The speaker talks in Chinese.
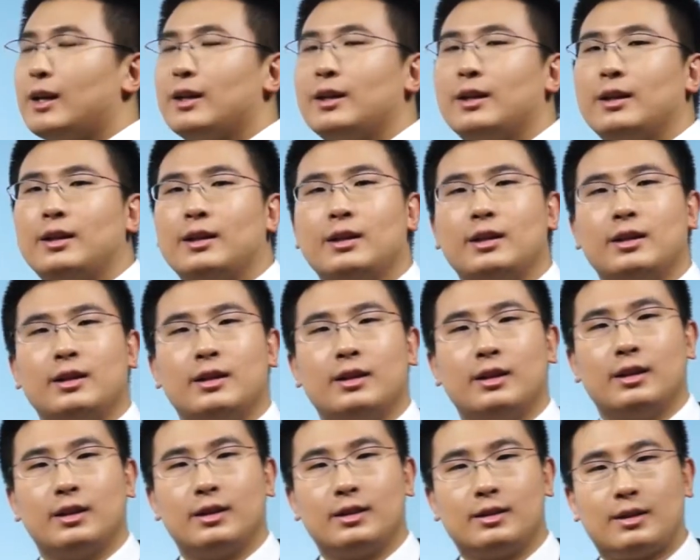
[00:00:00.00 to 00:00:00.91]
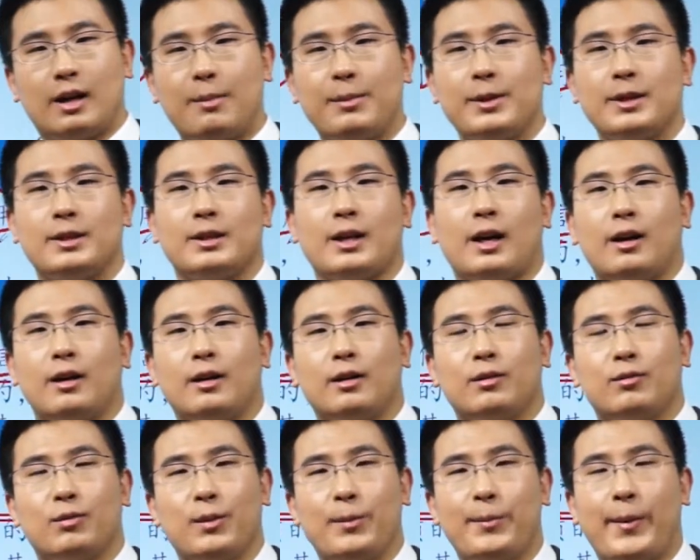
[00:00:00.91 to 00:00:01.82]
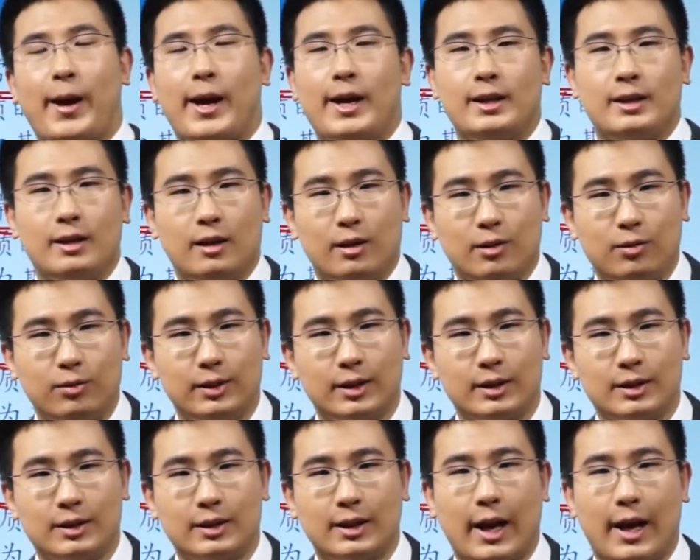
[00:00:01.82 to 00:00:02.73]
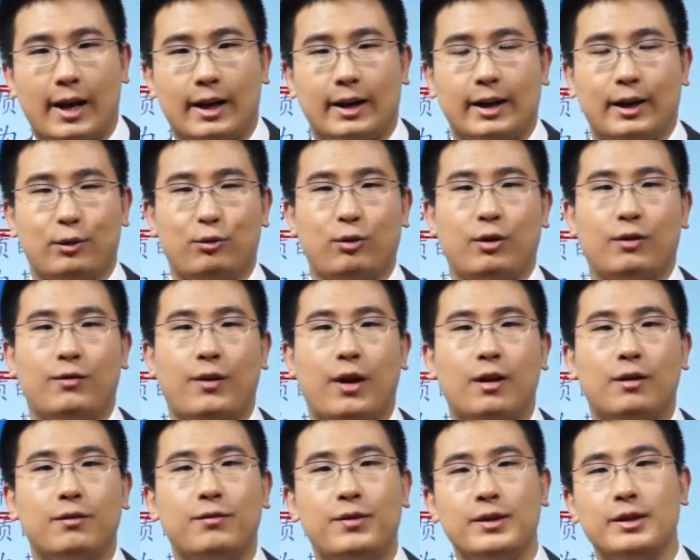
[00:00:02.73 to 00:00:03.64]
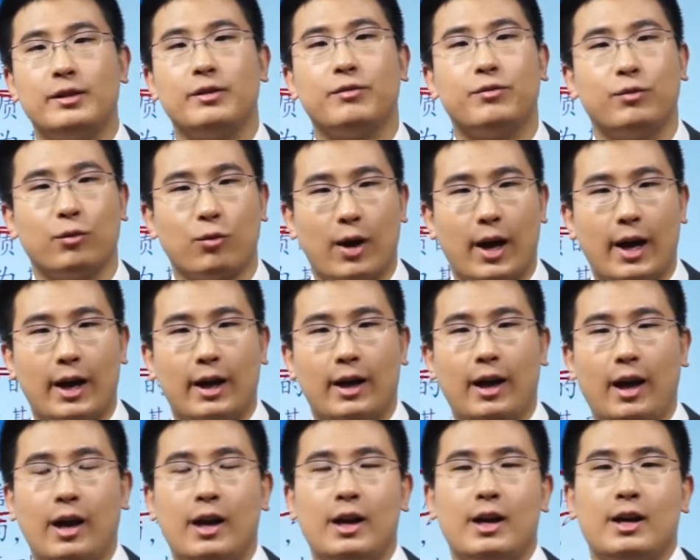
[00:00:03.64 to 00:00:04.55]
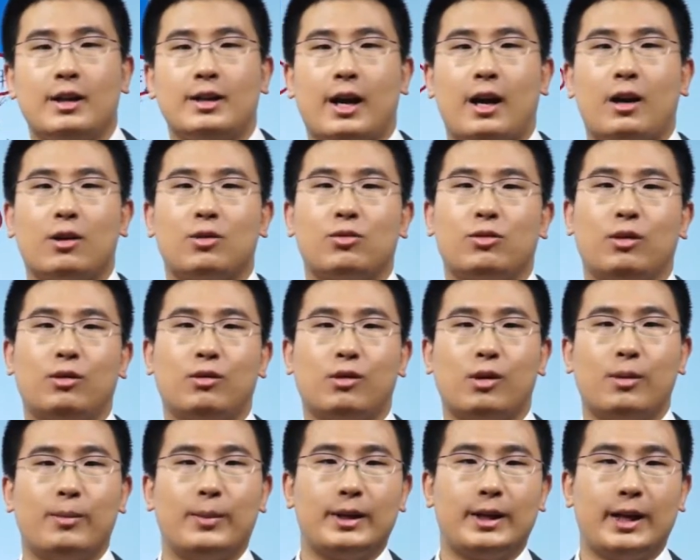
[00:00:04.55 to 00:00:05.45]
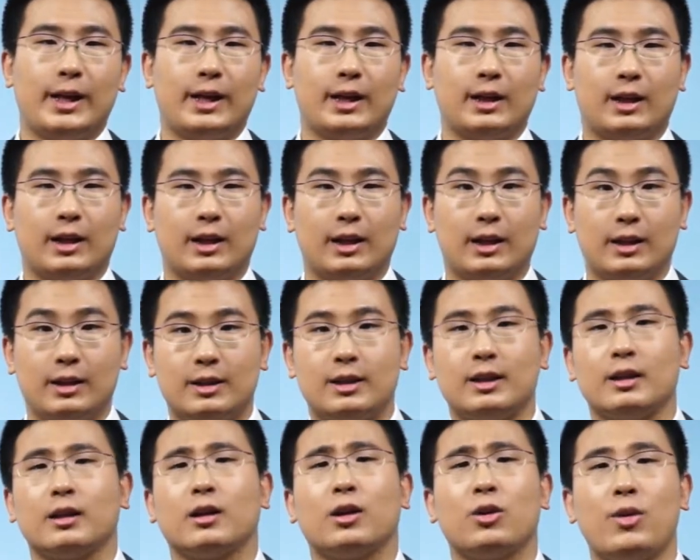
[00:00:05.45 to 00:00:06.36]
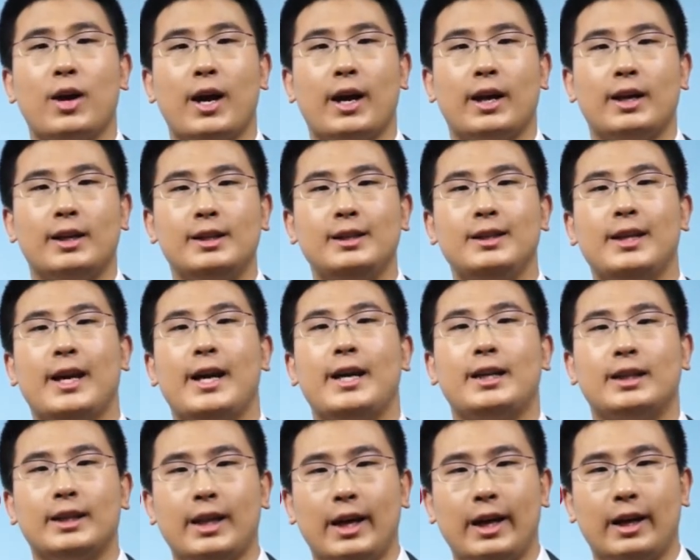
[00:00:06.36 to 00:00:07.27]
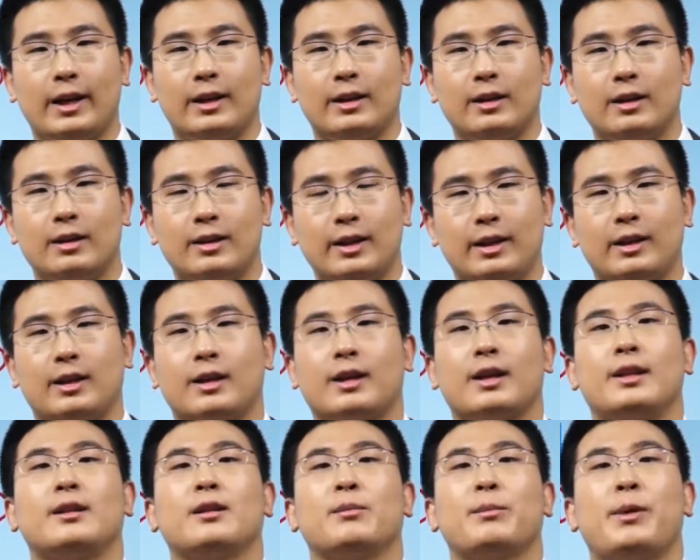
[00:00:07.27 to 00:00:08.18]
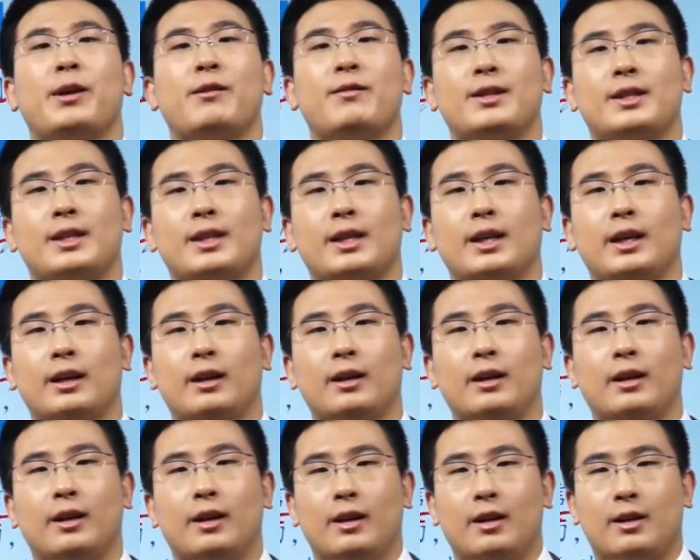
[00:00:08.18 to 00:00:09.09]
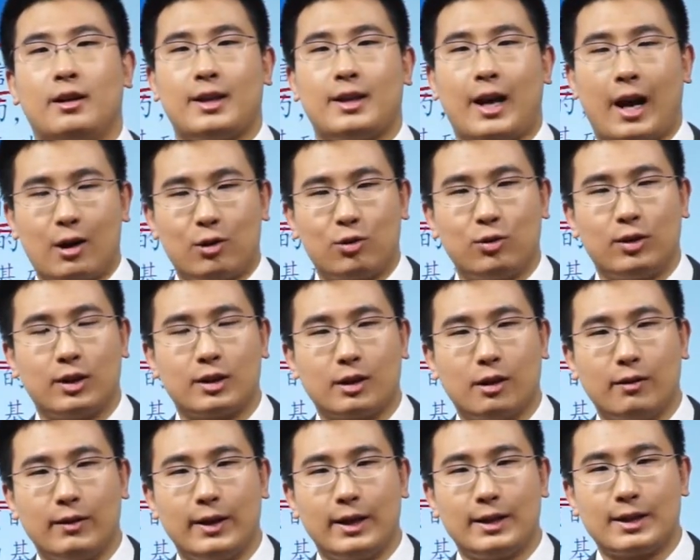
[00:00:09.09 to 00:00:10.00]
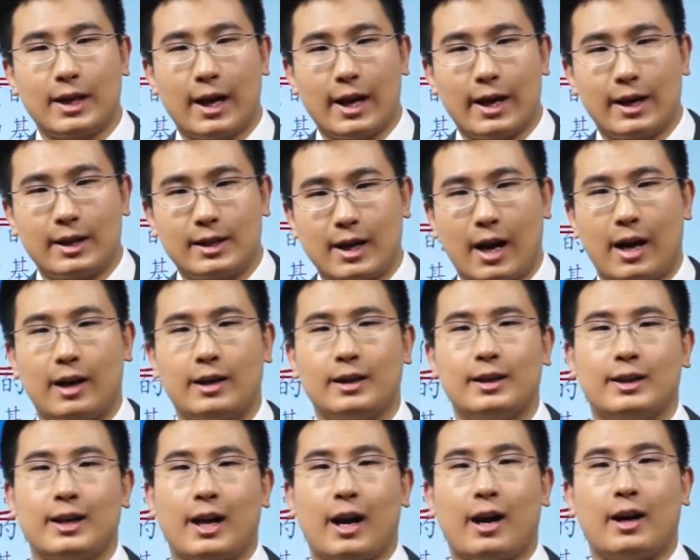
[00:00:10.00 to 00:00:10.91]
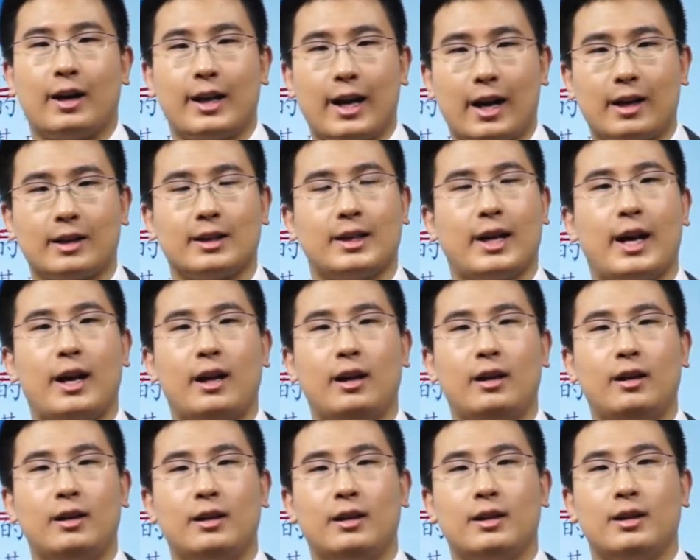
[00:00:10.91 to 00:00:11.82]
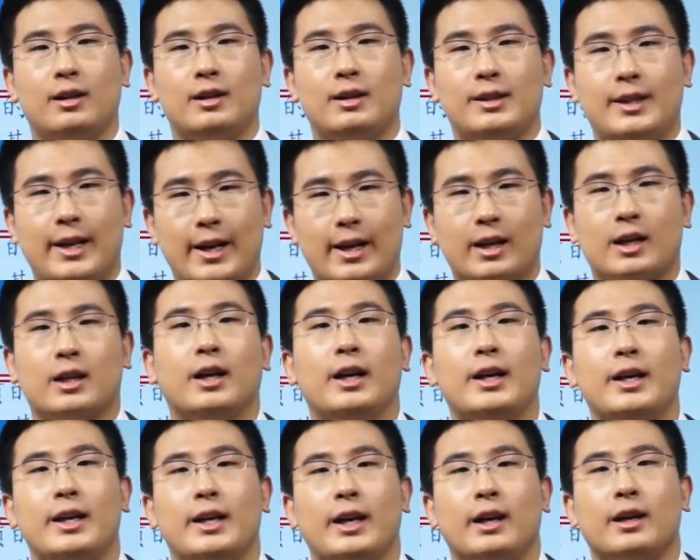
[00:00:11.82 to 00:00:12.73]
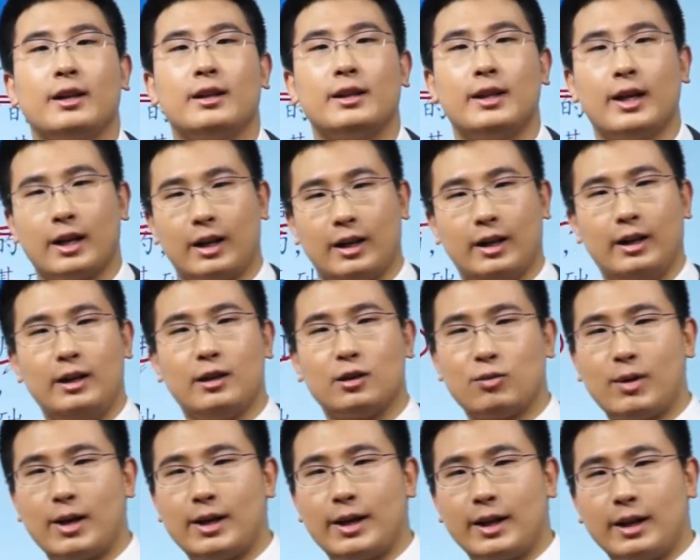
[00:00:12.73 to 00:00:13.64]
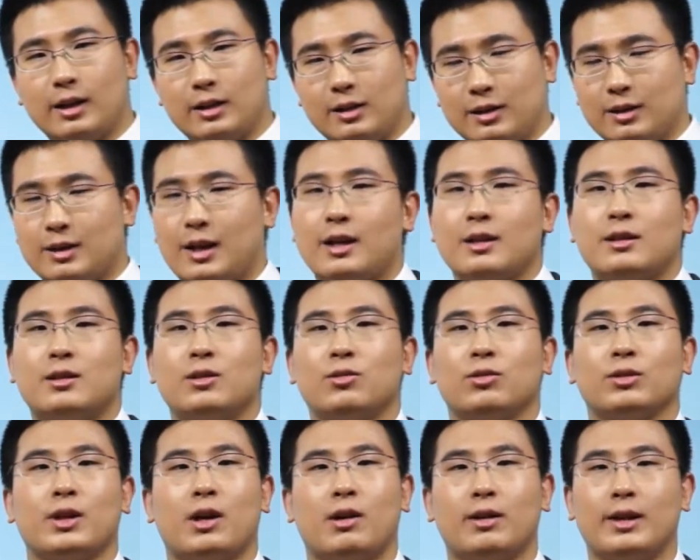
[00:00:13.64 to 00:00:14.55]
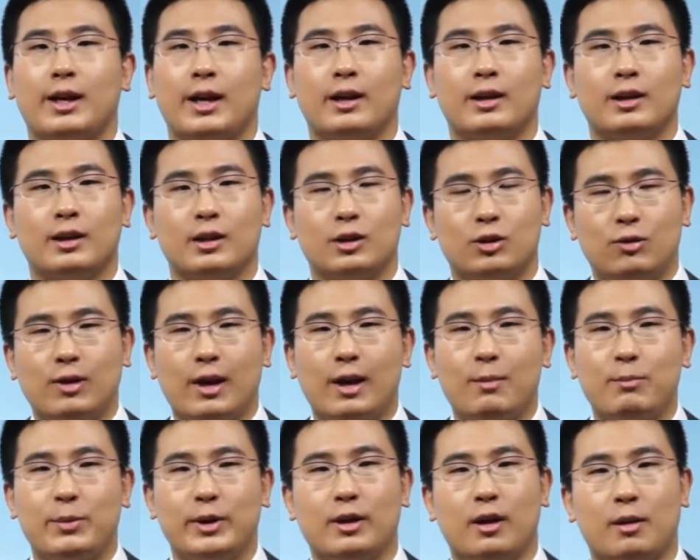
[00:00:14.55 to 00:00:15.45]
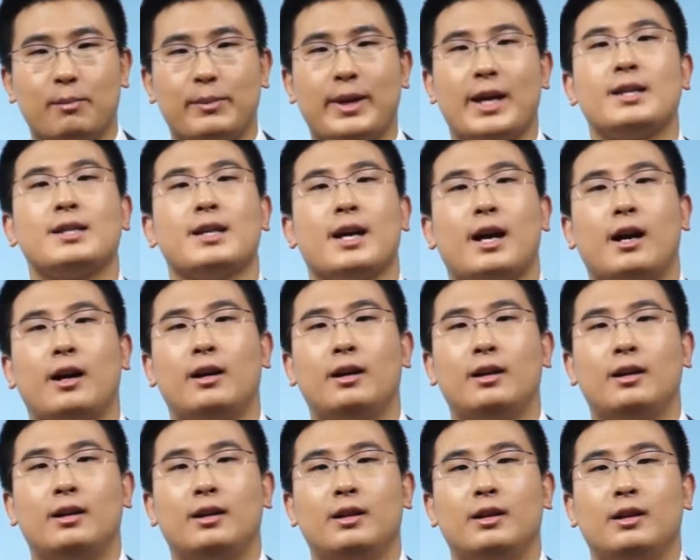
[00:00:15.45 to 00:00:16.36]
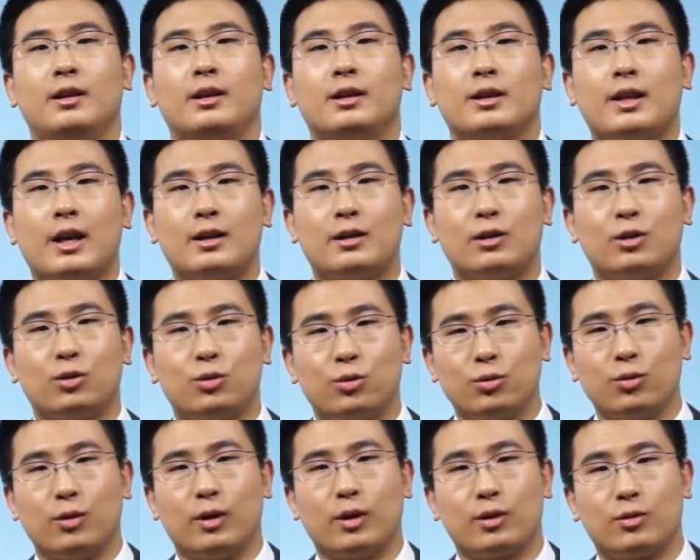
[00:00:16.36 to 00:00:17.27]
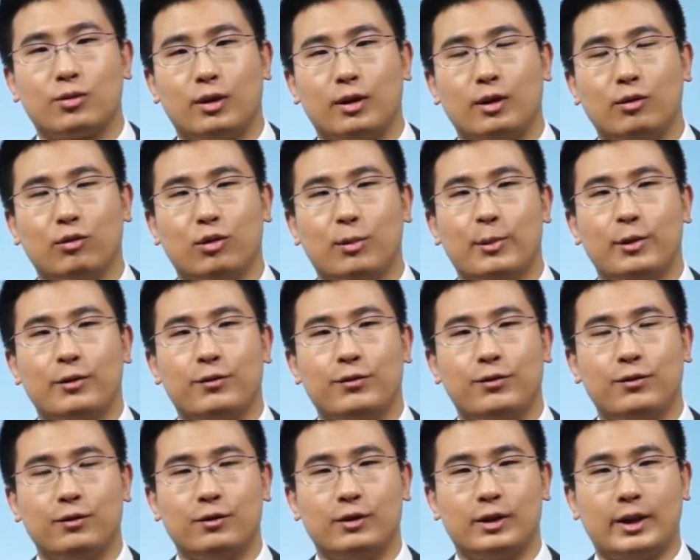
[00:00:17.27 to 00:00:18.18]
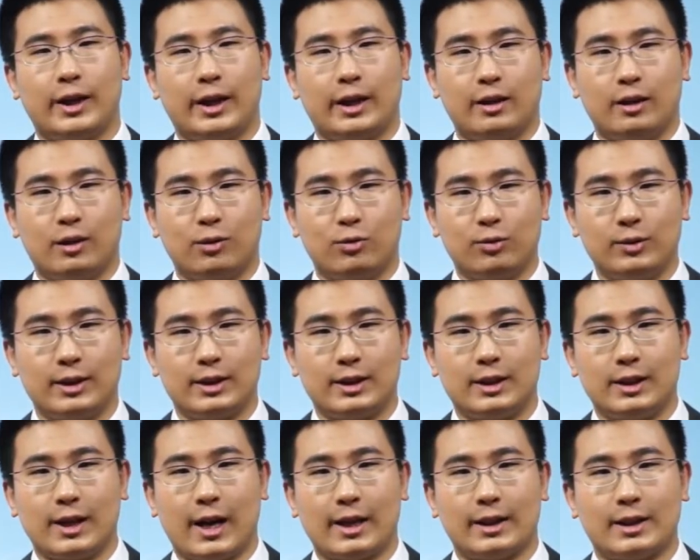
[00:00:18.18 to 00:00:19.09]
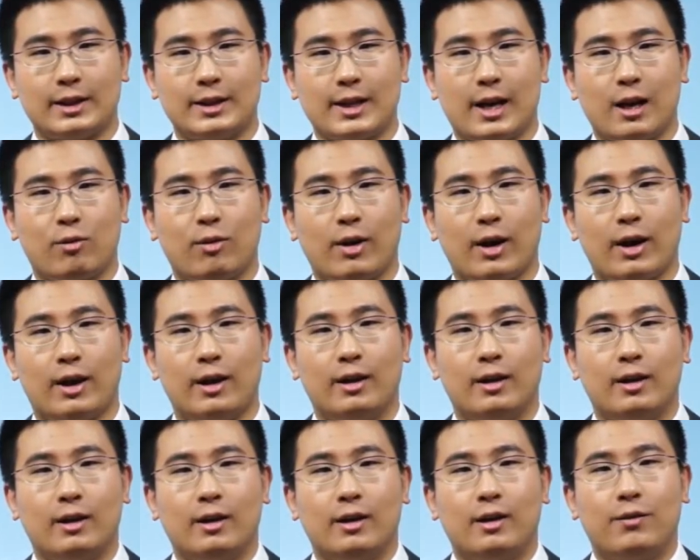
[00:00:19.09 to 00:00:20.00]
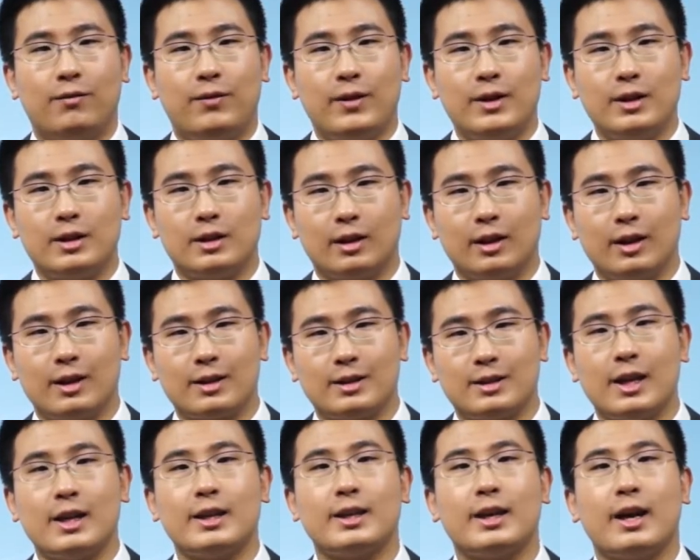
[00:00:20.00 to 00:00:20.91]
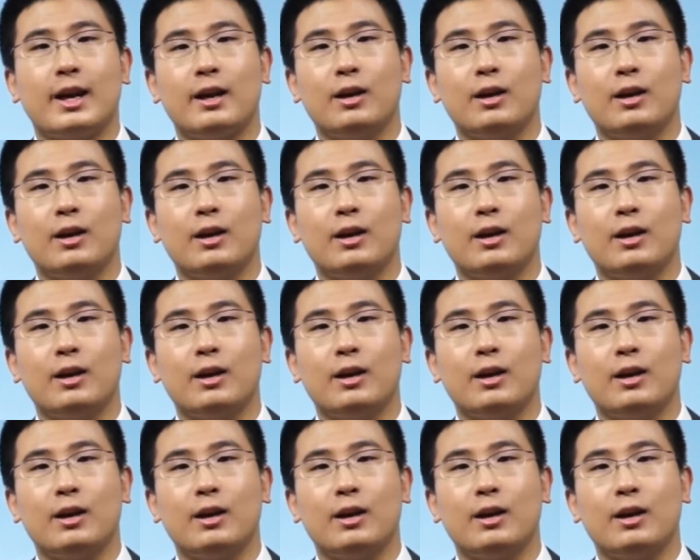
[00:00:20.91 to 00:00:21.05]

件。咱们想，我们买一项固定资产给对方分期付款。假如说我们这个几个月、一年以内，这个肯定没问题。假如说稍微再长一点，两年也可以，也可以算这个正常信用条件。虽然比较勉强，但是如果说我们付这个固定资产的价款，分成了三